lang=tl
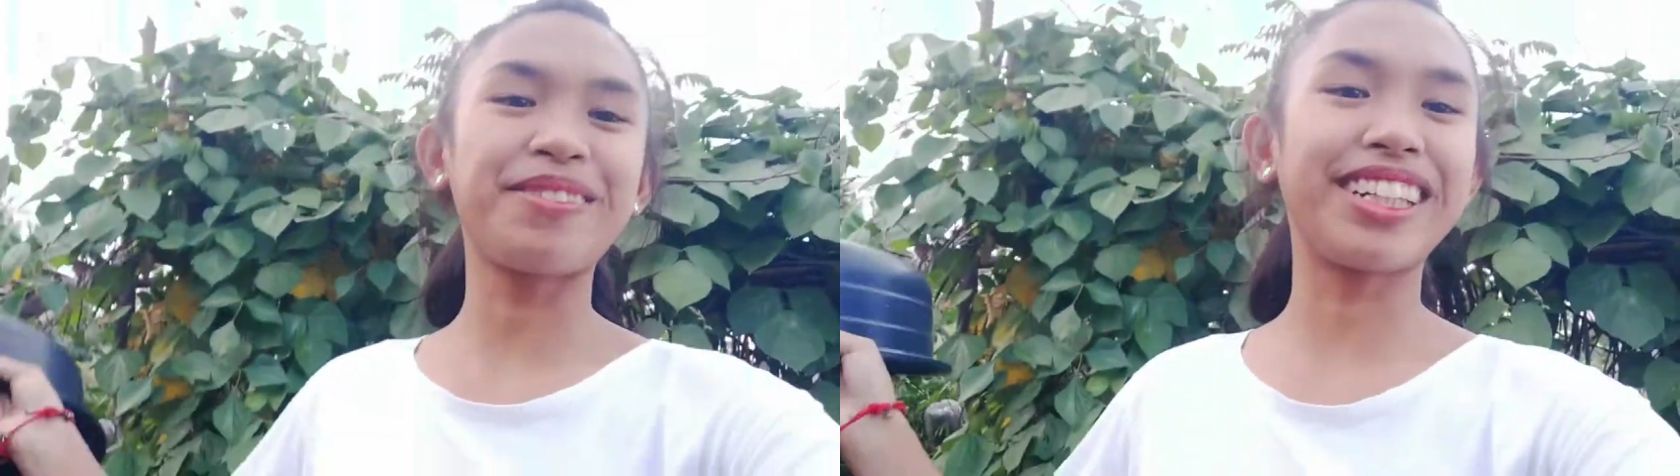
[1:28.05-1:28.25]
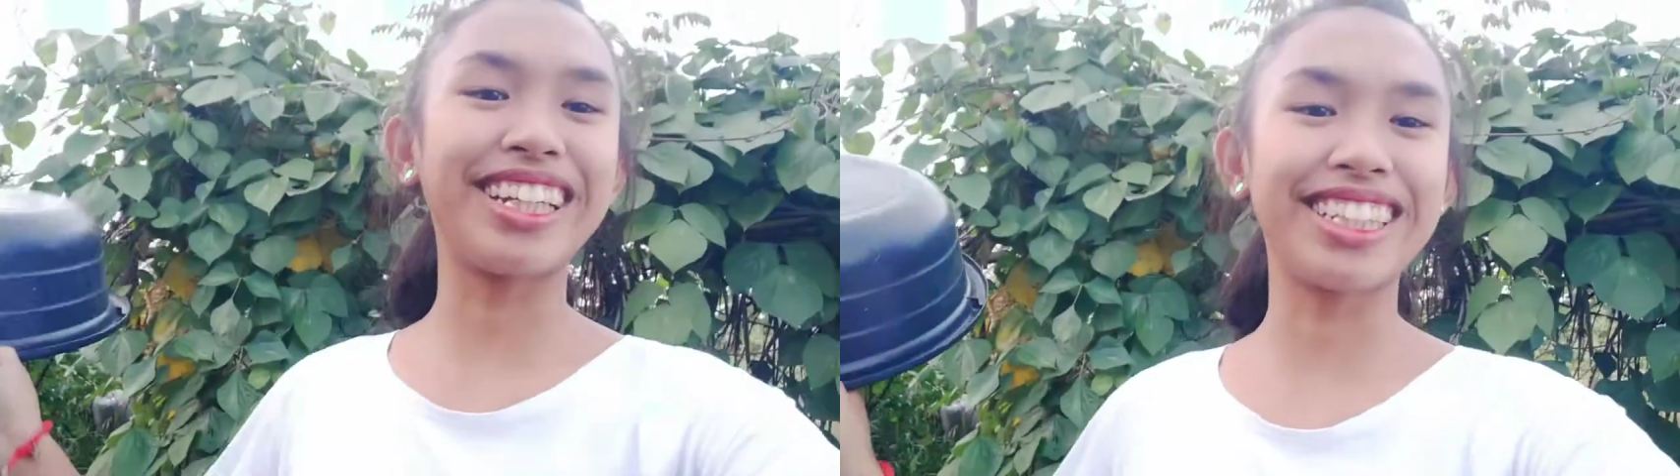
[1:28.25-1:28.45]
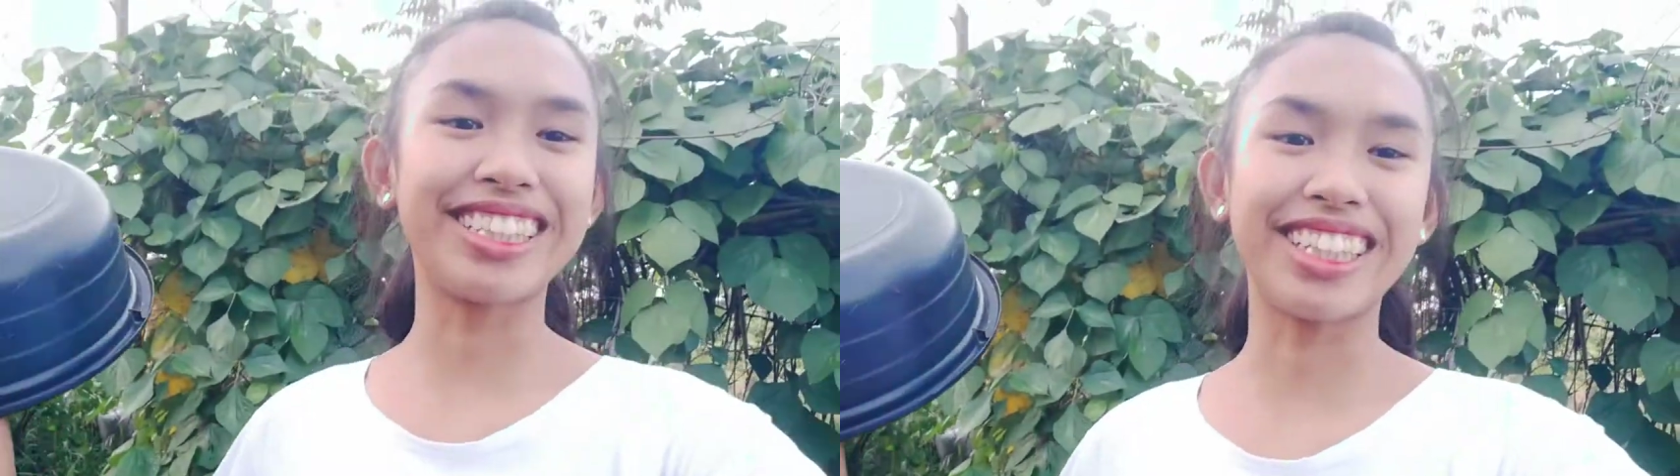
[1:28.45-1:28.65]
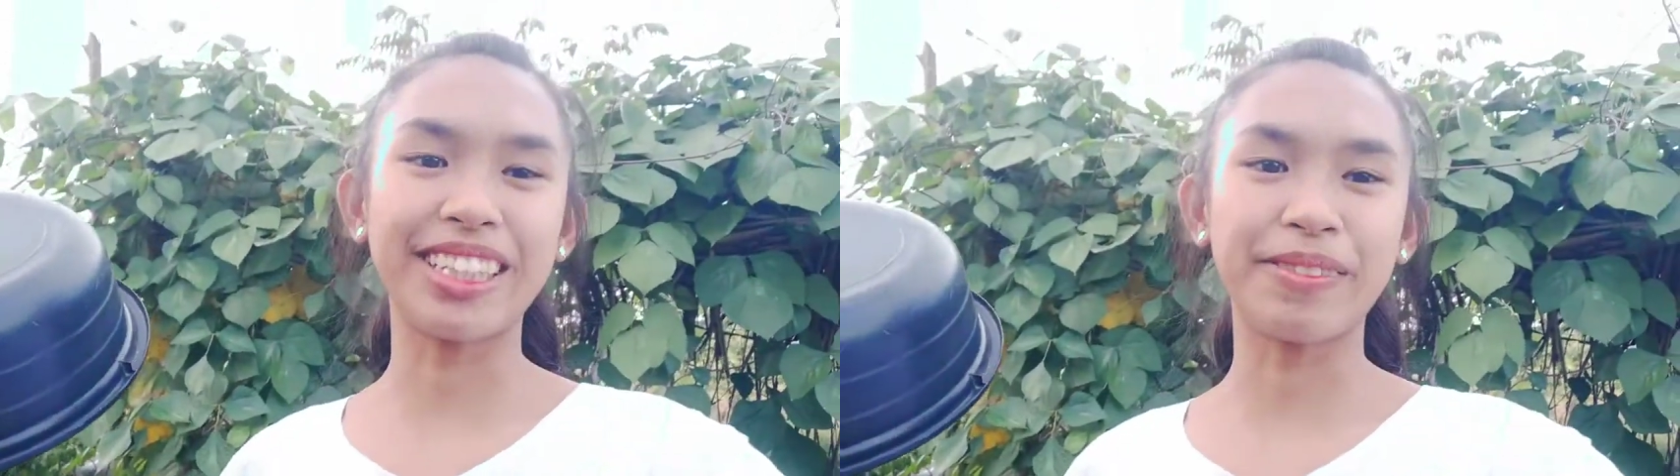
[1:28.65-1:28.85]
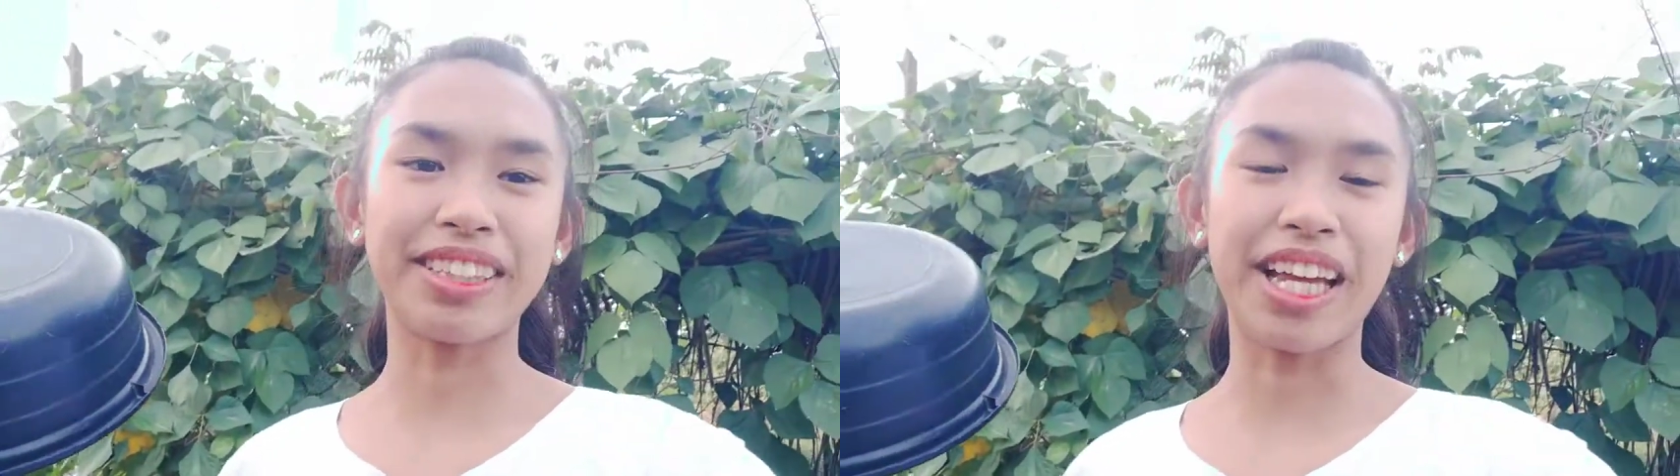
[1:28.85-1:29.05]
mag start
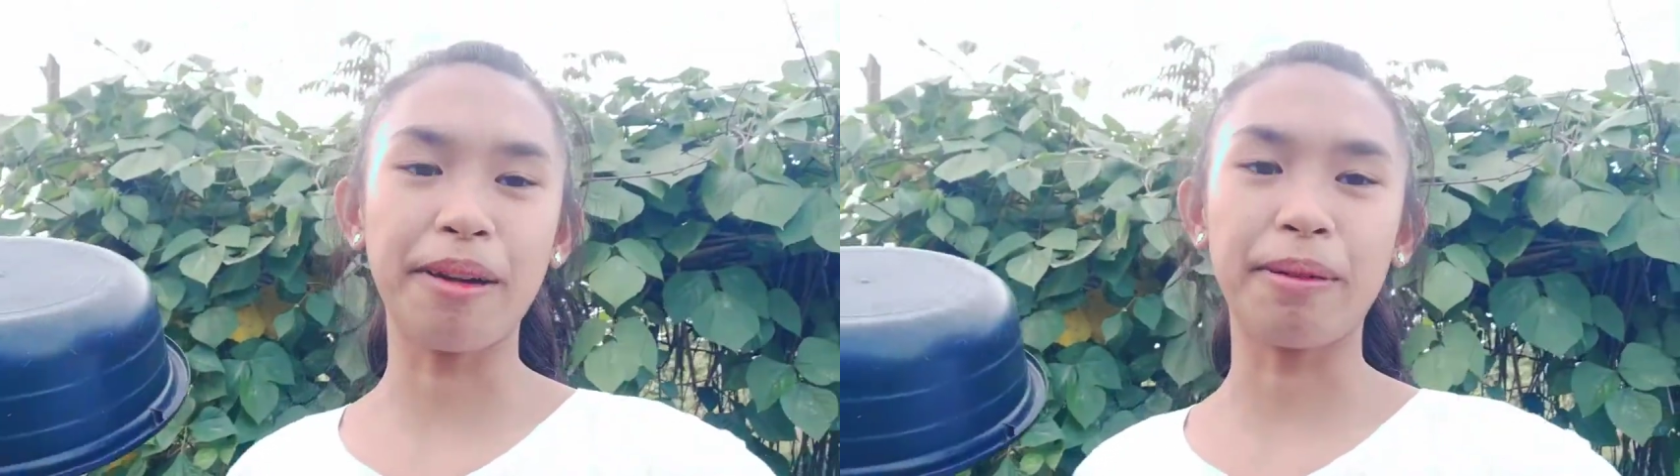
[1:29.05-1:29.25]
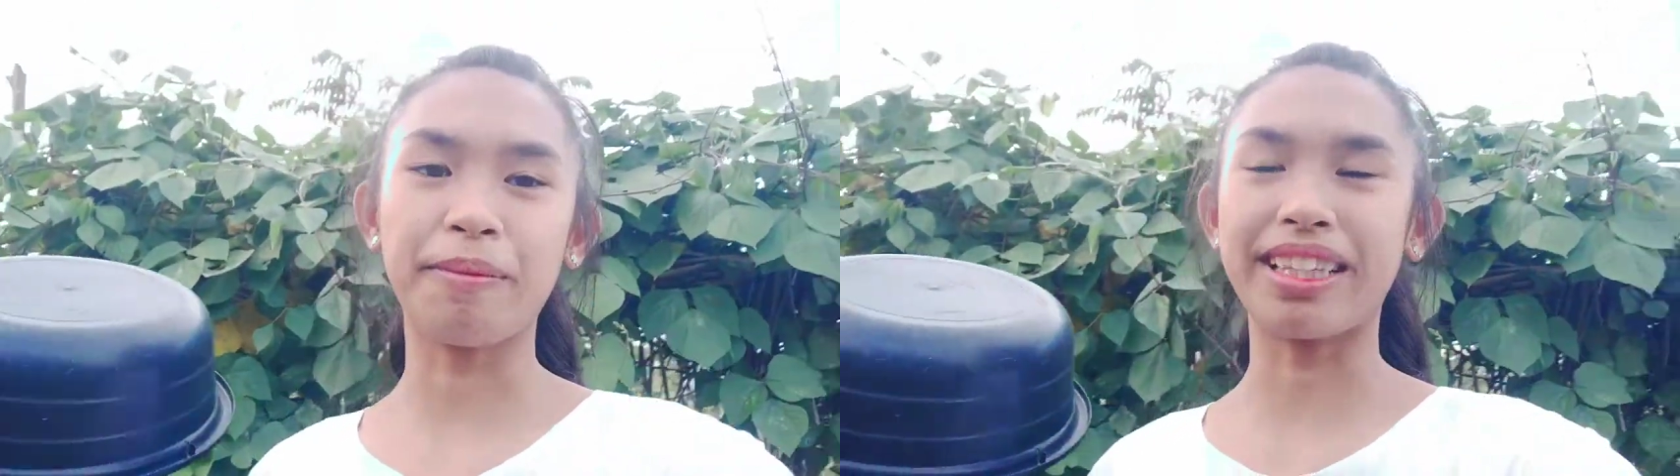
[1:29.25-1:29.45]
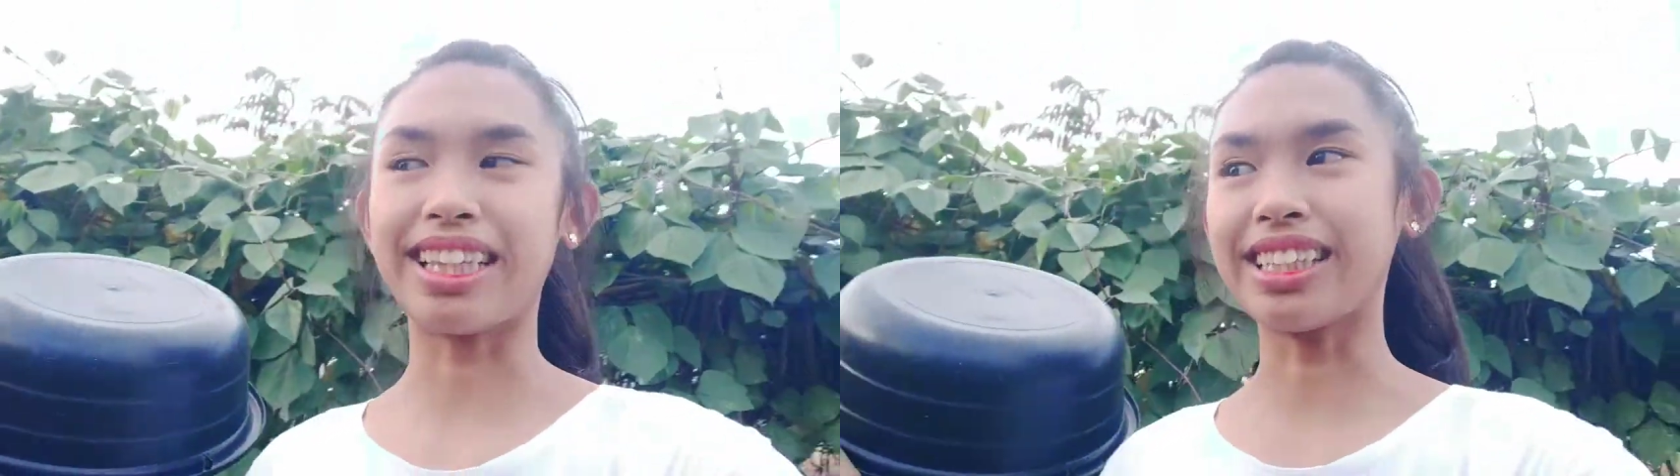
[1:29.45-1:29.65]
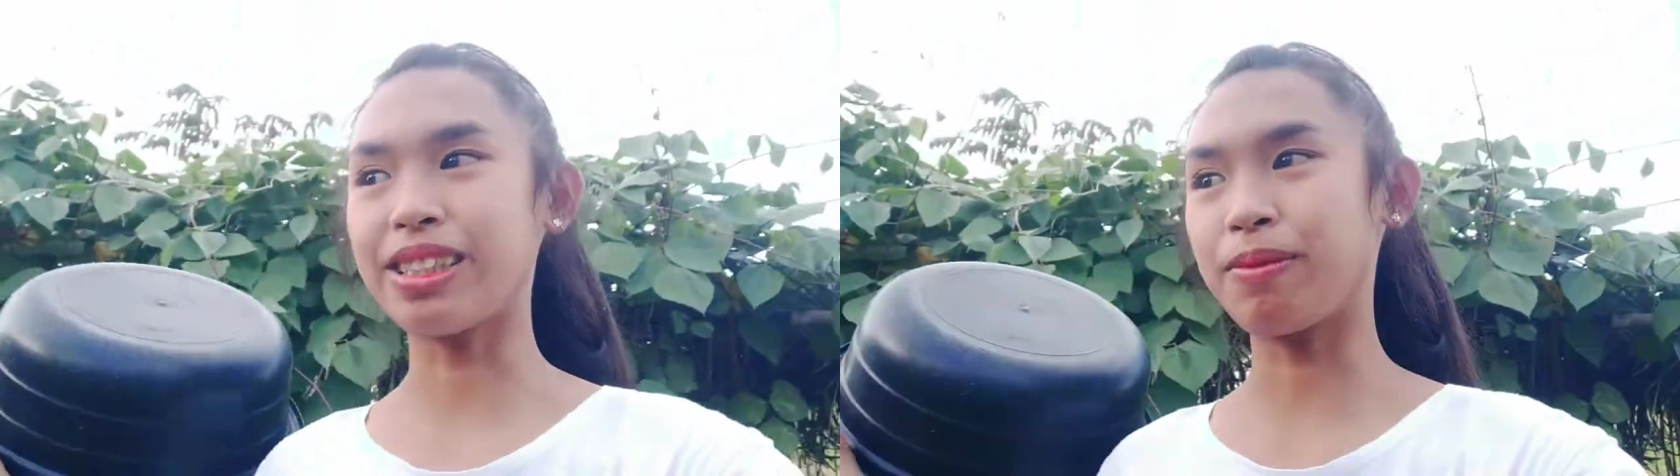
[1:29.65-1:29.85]
na po tayo mamitas